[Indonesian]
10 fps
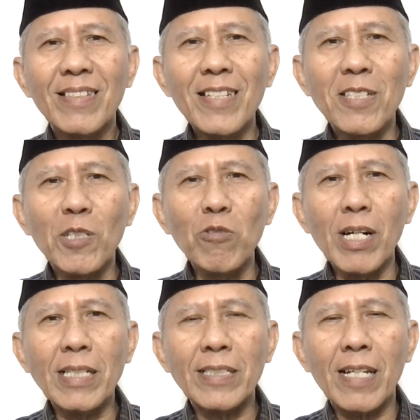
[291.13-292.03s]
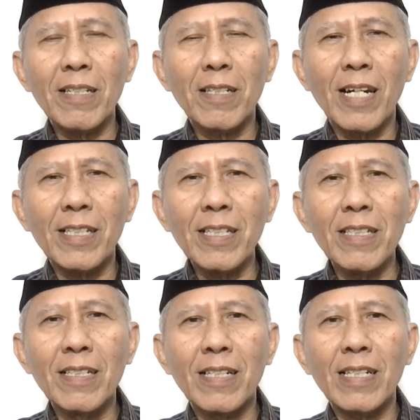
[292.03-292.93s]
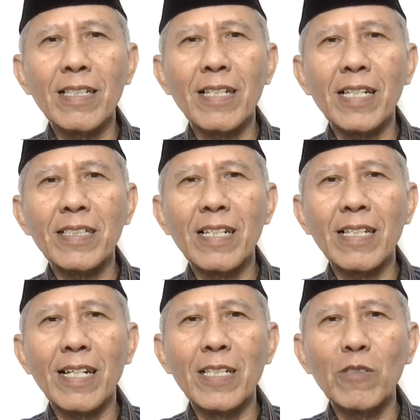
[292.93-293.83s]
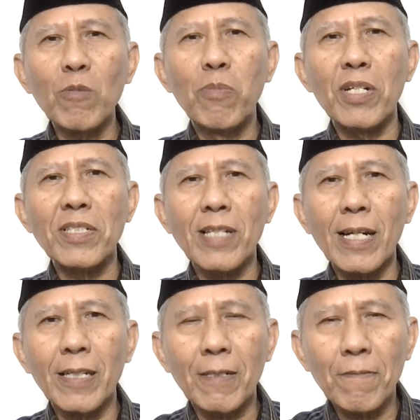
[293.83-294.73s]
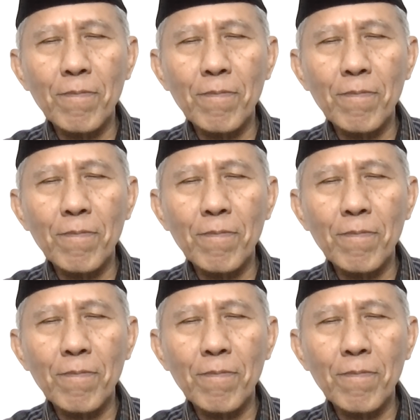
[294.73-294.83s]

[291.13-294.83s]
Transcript: Di situ antar lelaki dengan lelaki yang lain itu bersaing.